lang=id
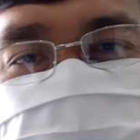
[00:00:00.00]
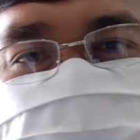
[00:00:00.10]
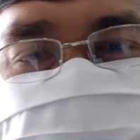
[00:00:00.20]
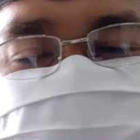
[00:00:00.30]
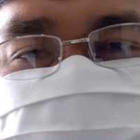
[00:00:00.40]

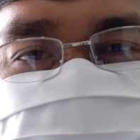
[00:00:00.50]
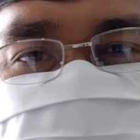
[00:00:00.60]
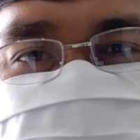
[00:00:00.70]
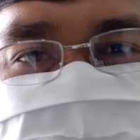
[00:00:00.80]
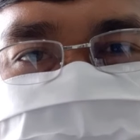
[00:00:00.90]
Tuhan.
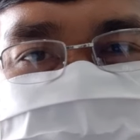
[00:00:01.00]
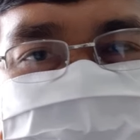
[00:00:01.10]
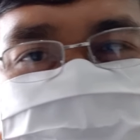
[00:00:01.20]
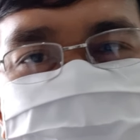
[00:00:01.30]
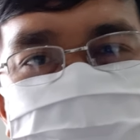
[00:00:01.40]

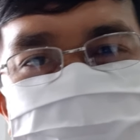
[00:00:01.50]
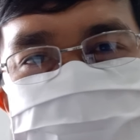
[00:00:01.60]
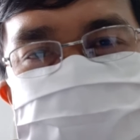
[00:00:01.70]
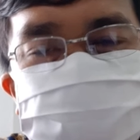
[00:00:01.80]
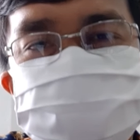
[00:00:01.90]
Dia
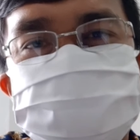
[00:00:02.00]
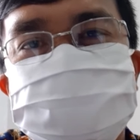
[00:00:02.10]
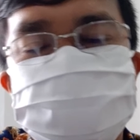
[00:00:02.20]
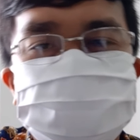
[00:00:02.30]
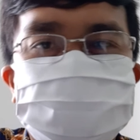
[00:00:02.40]
berjalan
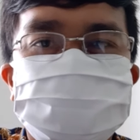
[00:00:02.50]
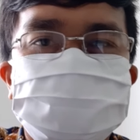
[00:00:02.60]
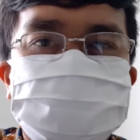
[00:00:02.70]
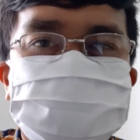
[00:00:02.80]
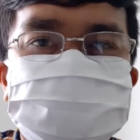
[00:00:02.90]
bersama dengan
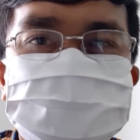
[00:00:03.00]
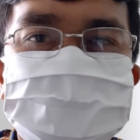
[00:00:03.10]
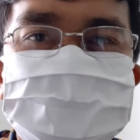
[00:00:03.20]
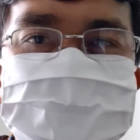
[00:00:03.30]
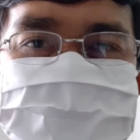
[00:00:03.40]
Tuhan
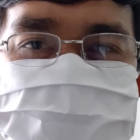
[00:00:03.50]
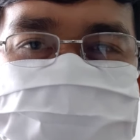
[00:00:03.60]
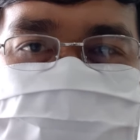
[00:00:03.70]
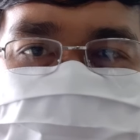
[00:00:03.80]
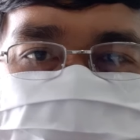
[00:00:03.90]

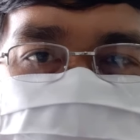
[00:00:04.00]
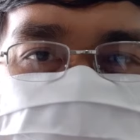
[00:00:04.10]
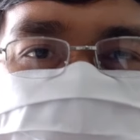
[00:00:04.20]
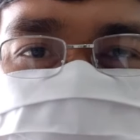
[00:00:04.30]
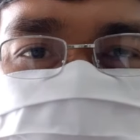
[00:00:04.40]
ketika dia
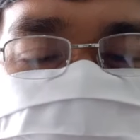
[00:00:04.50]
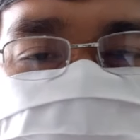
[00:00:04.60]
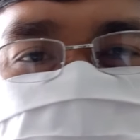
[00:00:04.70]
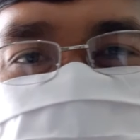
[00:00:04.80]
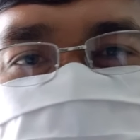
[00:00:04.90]
meminta
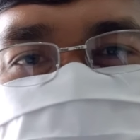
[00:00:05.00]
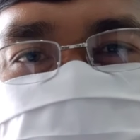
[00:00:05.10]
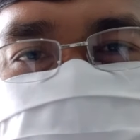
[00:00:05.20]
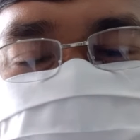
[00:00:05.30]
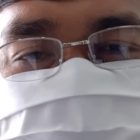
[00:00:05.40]
tuntunan
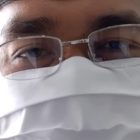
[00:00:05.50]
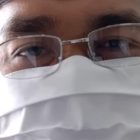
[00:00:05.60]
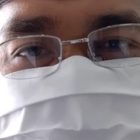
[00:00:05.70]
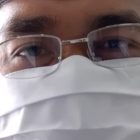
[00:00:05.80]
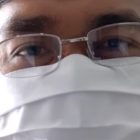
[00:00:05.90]
Tuhan,
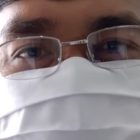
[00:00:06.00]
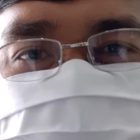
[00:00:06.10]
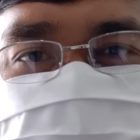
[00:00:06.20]
ketika dia